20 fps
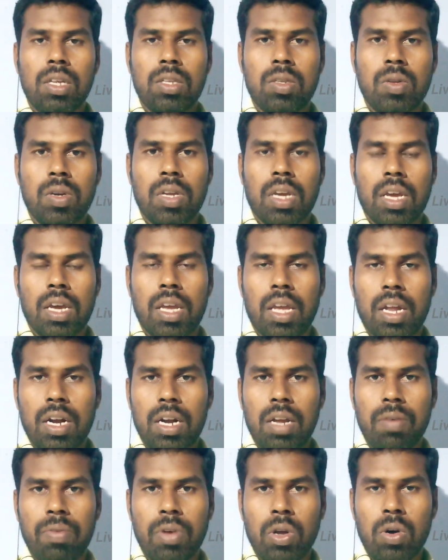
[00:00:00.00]
ஸோ நீங்கள்
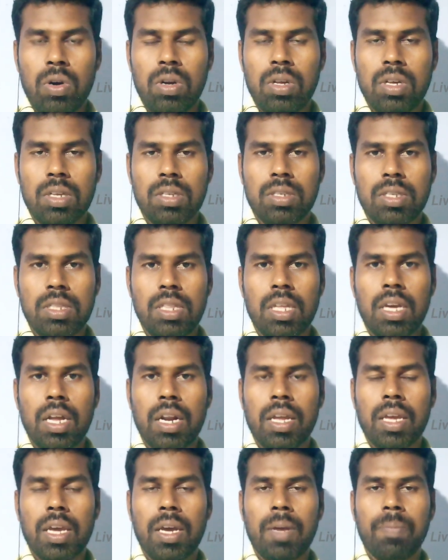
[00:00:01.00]
என்ன வேணும்னு
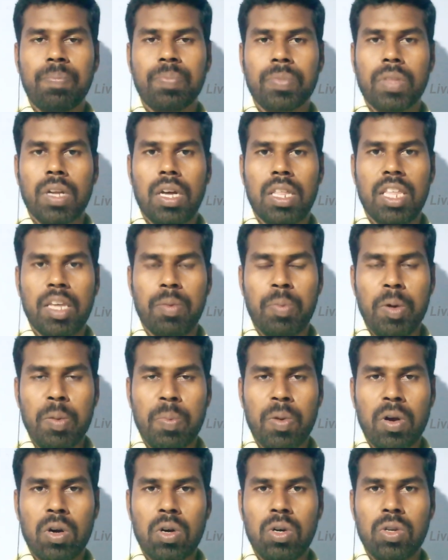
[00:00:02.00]
சிந்திக்கிறீங்க அதை எப்படி
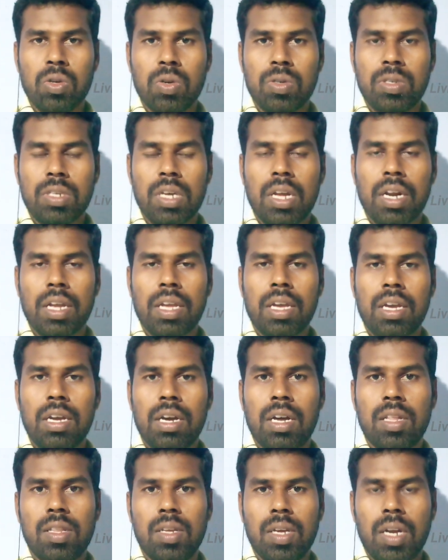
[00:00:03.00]
பண்ணணும்னு யோசிக்கிறீங்க
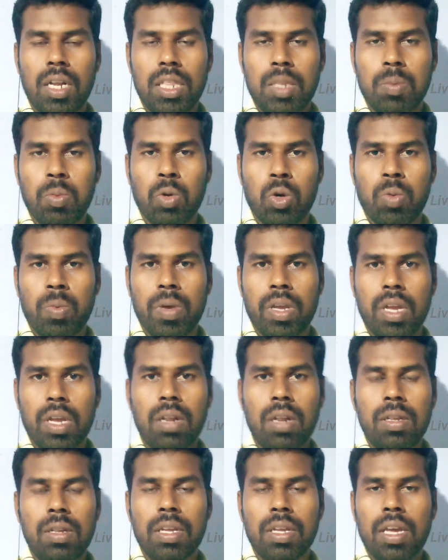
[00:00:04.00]
அதை எழுத்துப்பூர்வமாக
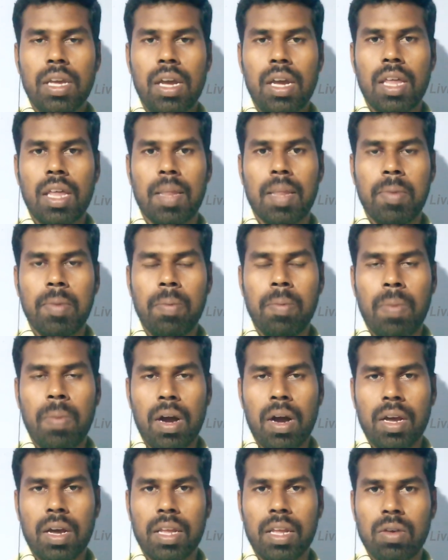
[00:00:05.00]
எழுதுறீங்க அதை அப்படியே
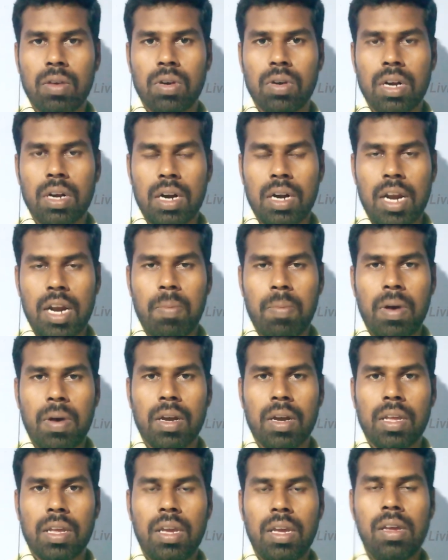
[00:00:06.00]
பார்க்குறீங்க உங்கள் கண்ணால்
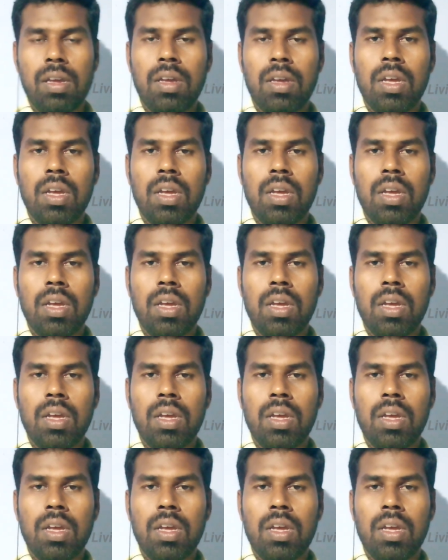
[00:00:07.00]
பார்க்குறீங்க